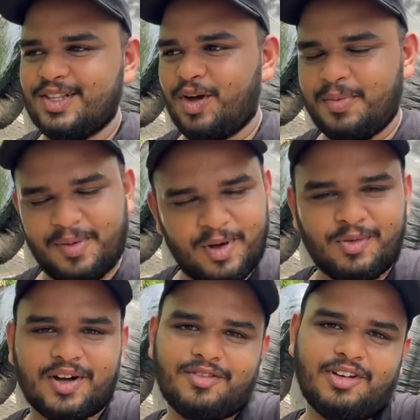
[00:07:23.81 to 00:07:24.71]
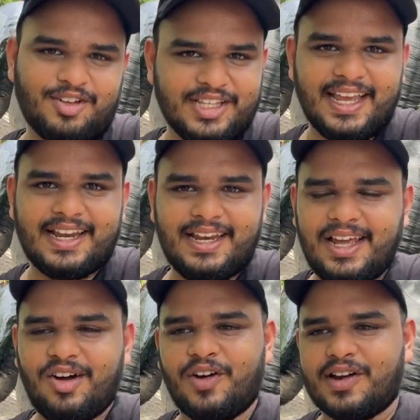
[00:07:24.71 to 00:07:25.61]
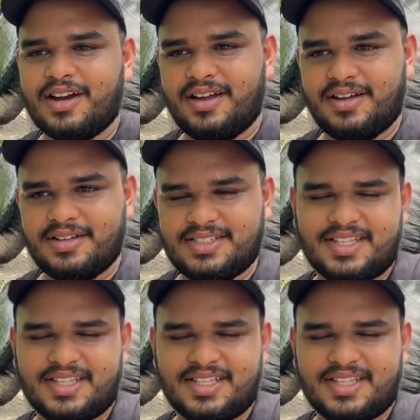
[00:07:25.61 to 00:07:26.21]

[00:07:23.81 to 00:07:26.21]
तो अभी हम लोग वाटरफॉल तो देख लिए और uh,